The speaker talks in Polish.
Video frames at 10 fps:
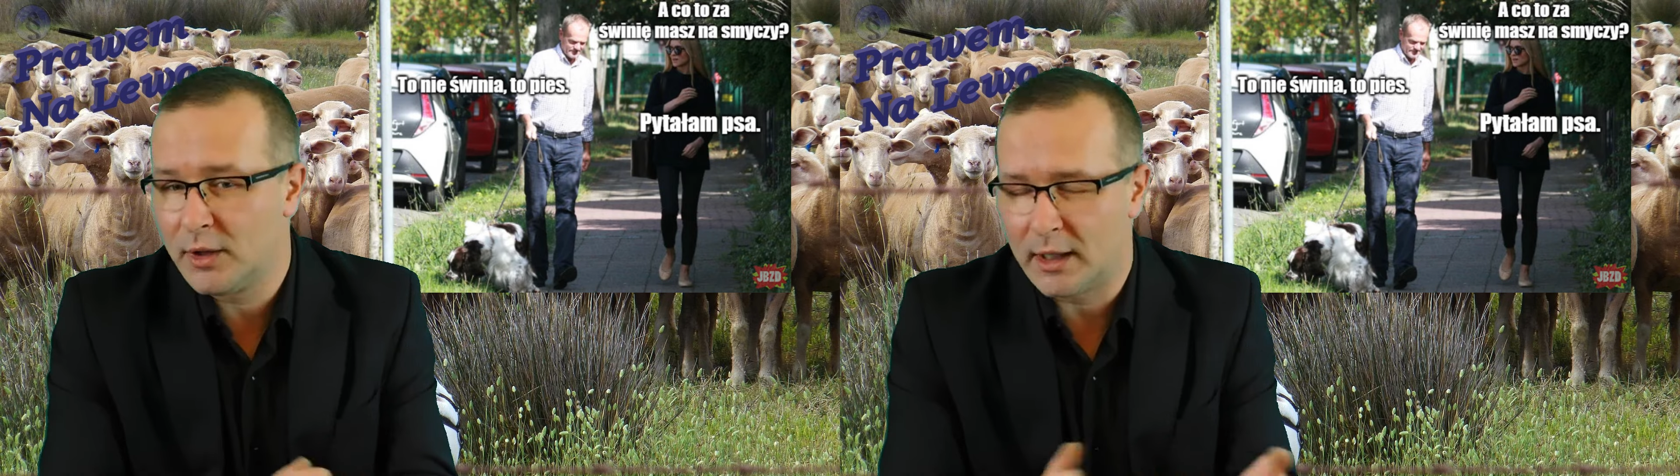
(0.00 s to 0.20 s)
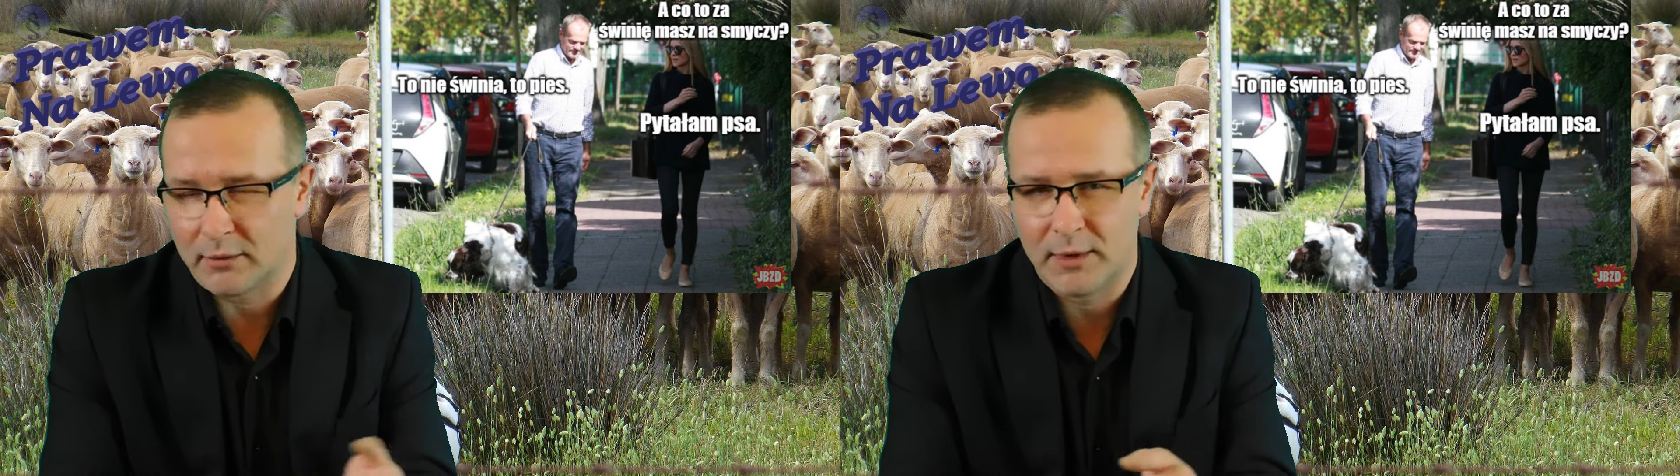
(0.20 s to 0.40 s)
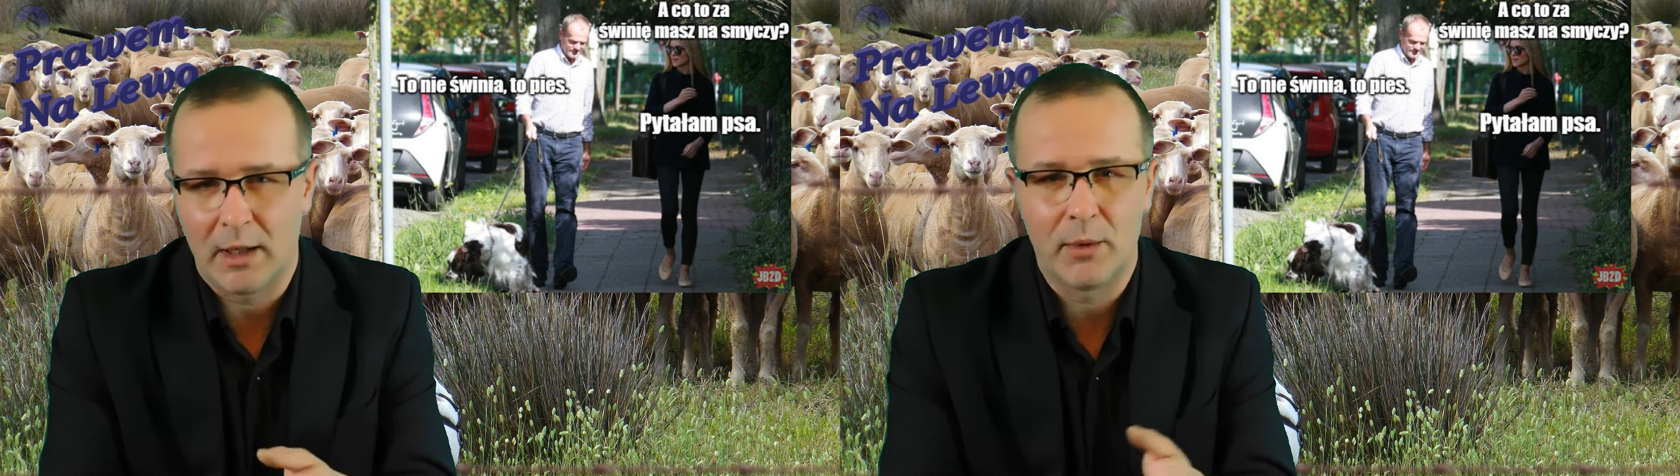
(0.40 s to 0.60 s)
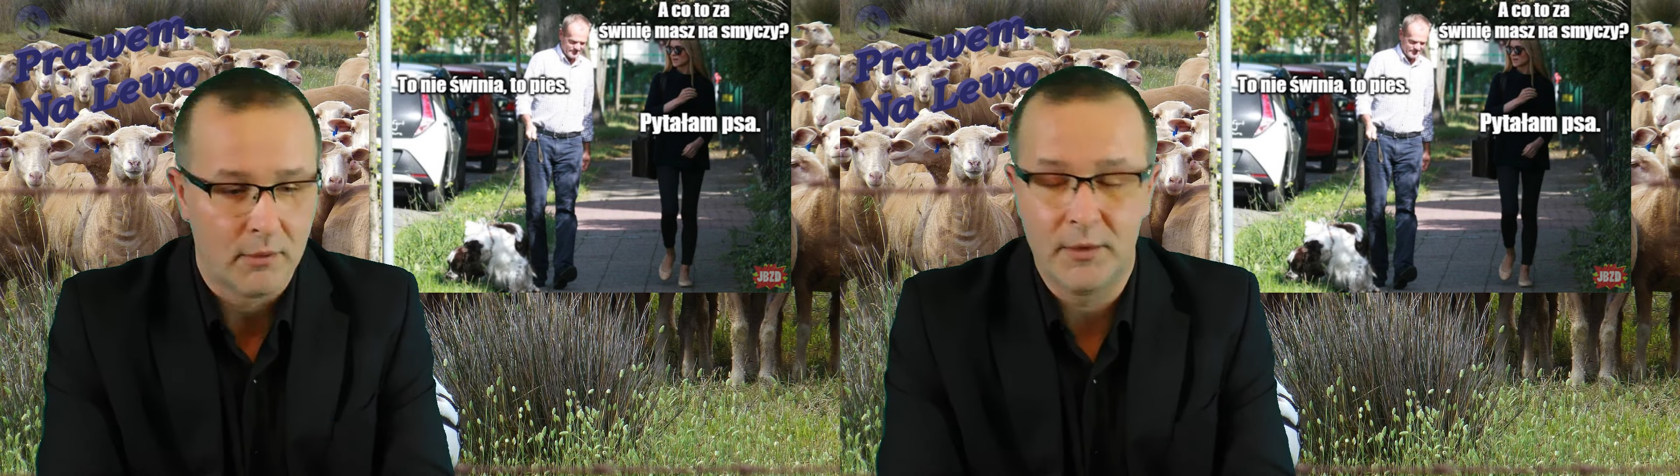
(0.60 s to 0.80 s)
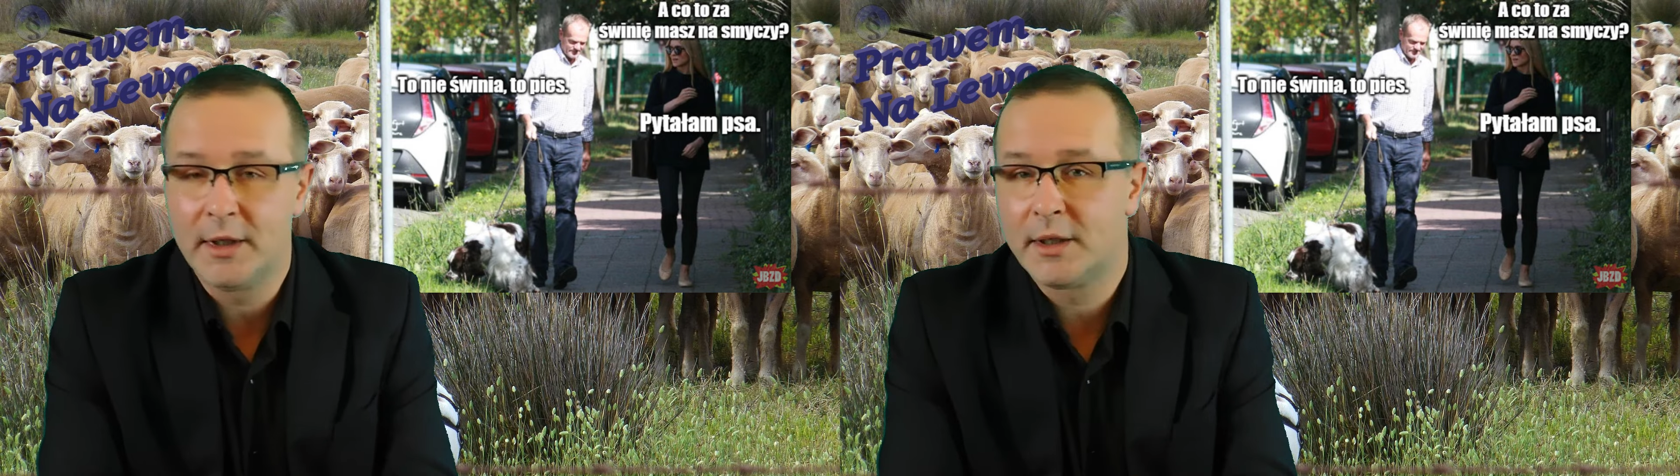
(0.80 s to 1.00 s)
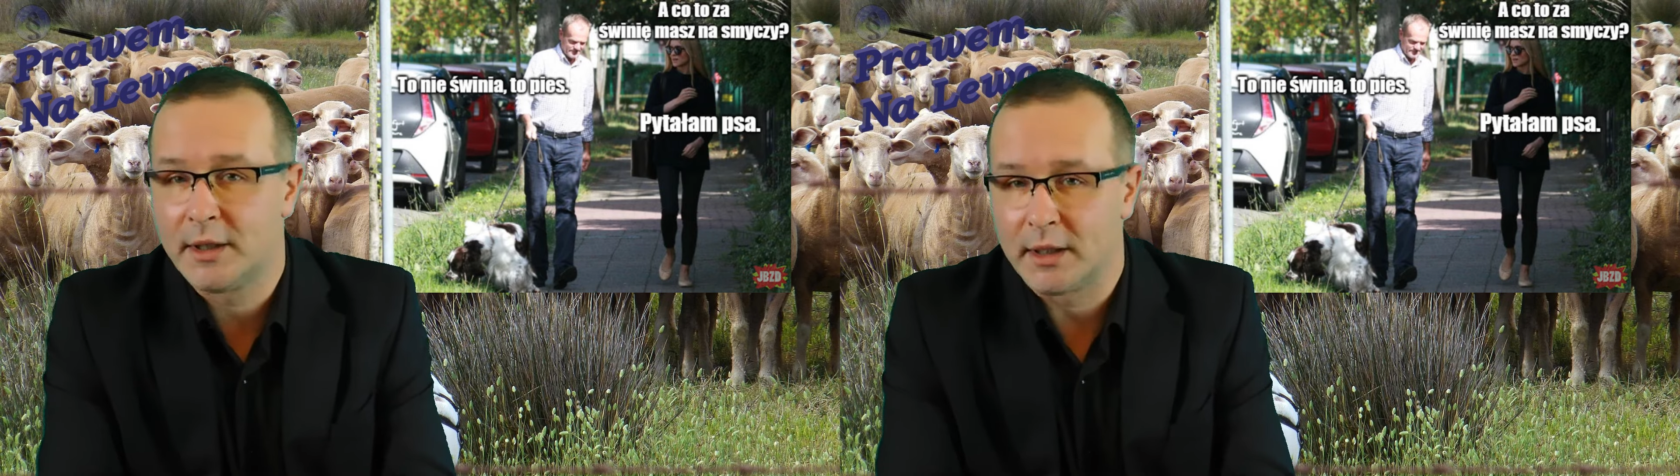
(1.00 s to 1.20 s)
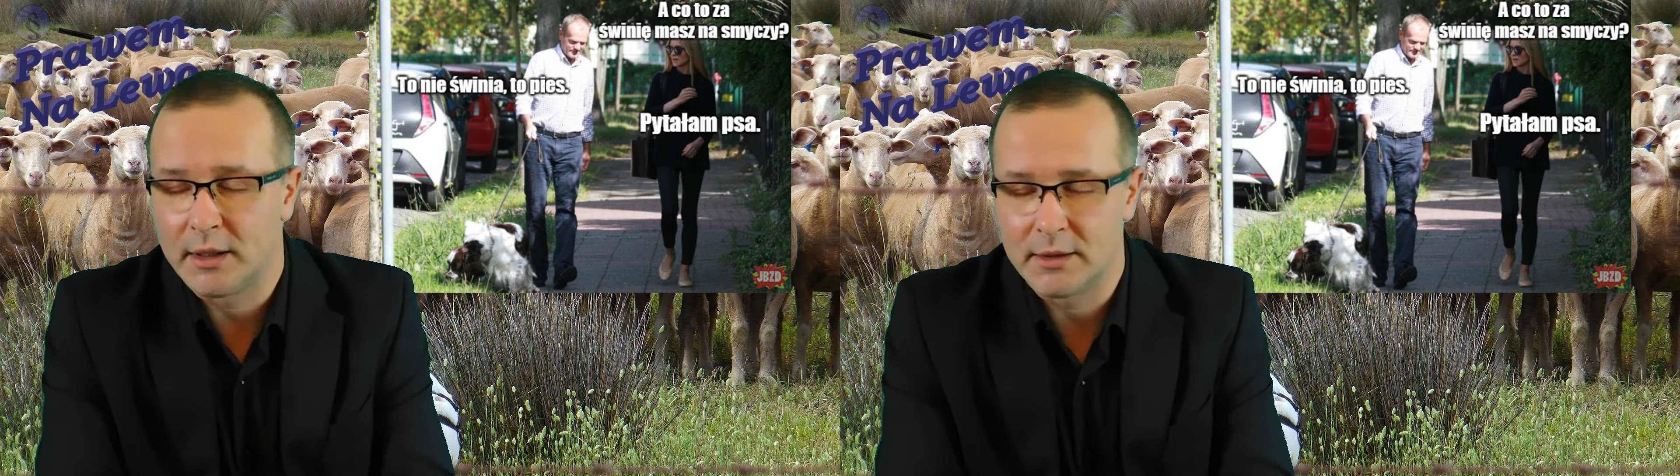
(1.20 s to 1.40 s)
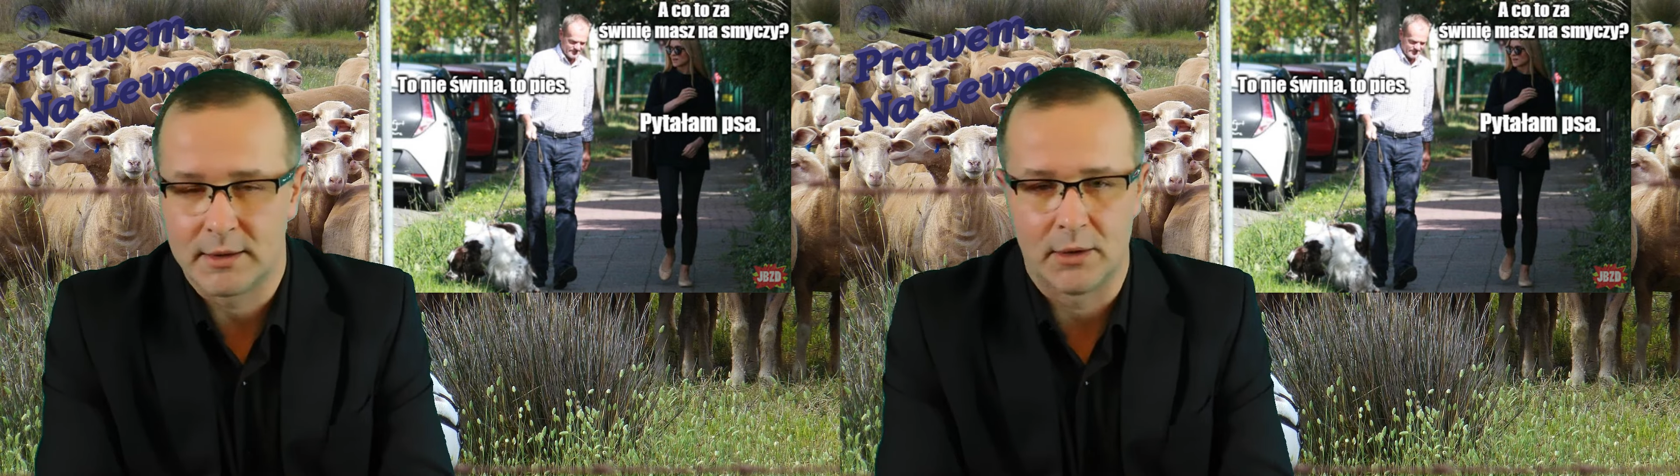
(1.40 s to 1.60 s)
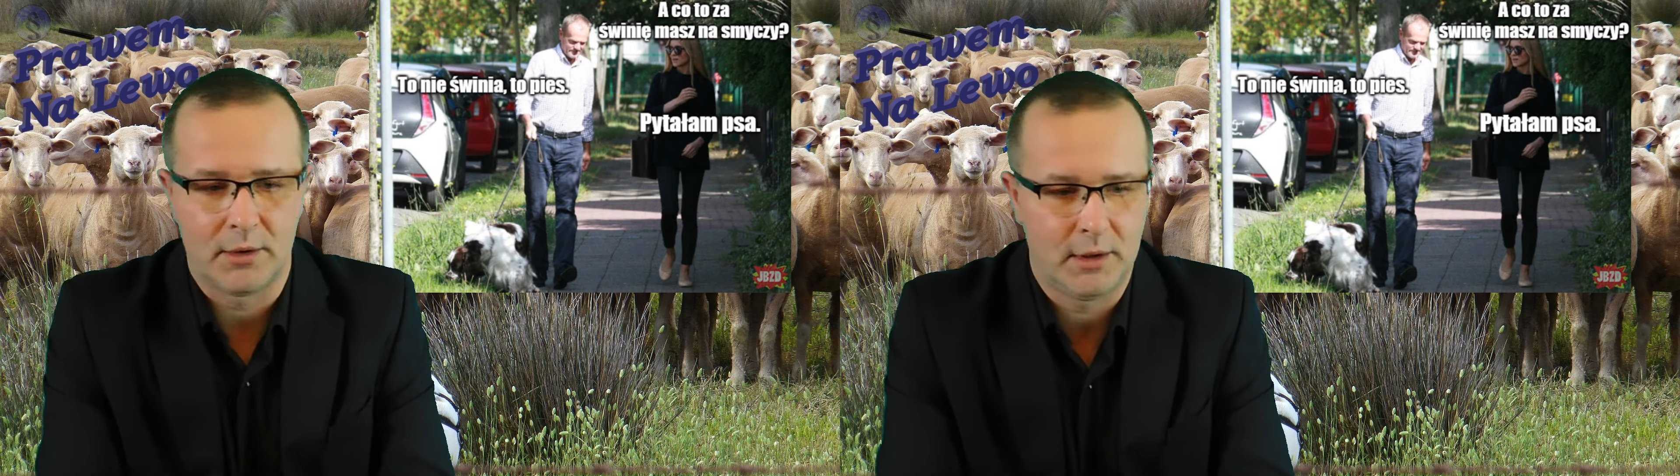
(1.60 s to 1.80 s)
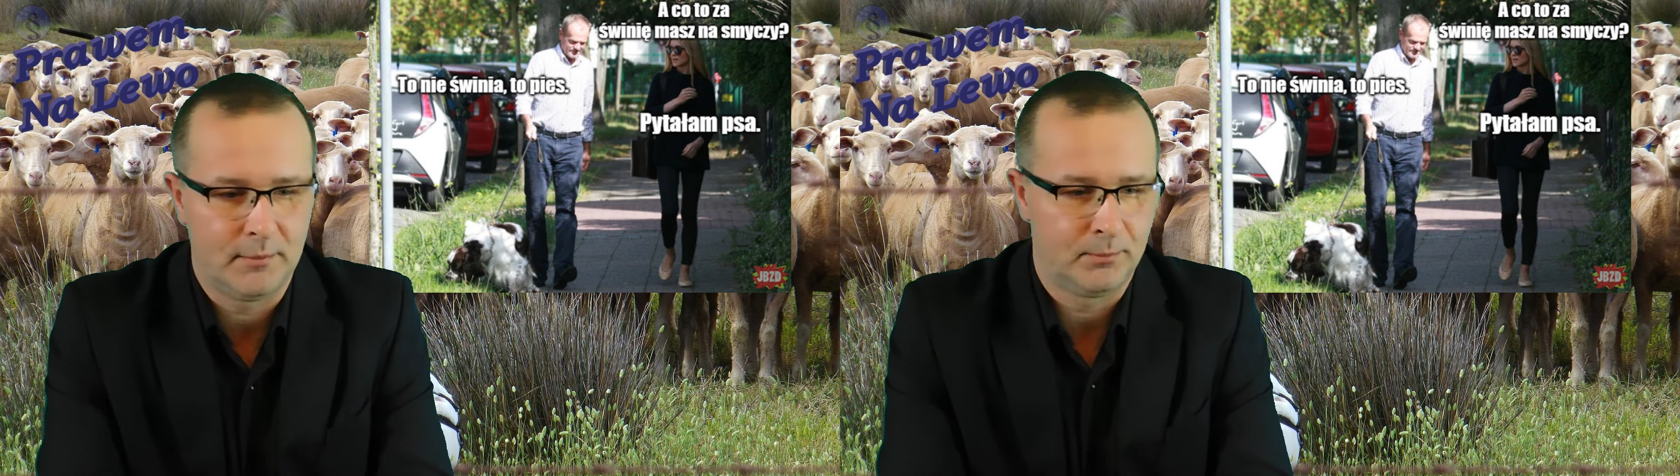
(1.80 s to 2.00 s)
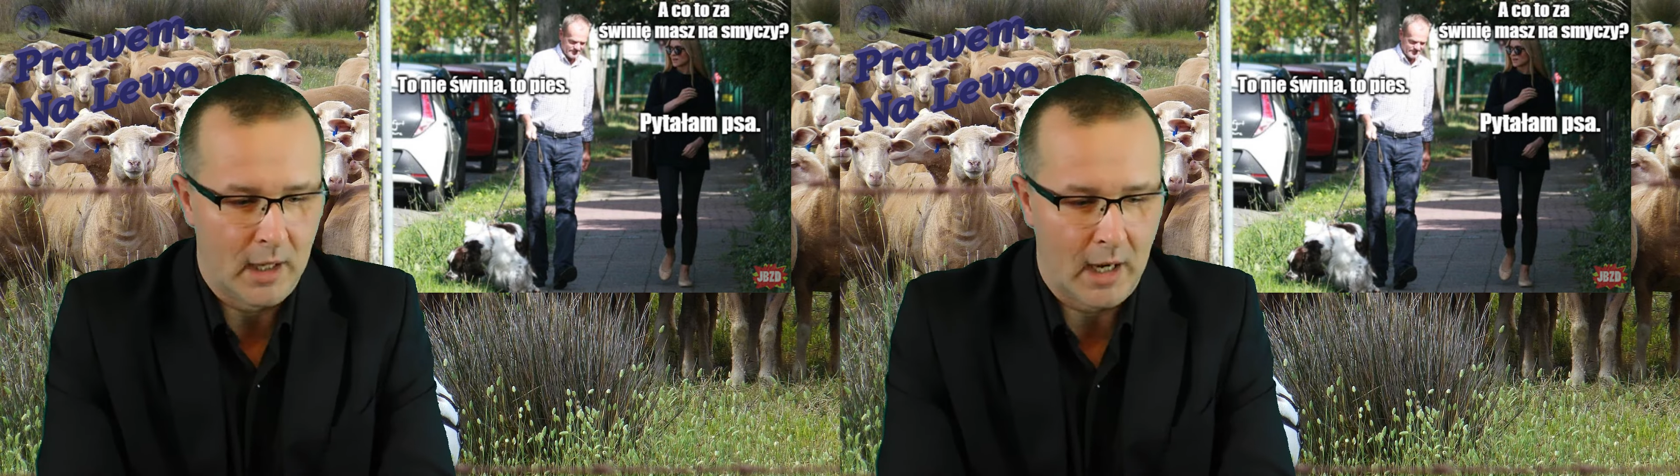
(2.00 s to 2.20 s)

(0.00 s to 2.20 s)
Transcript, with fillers: jak wiały wichry historii,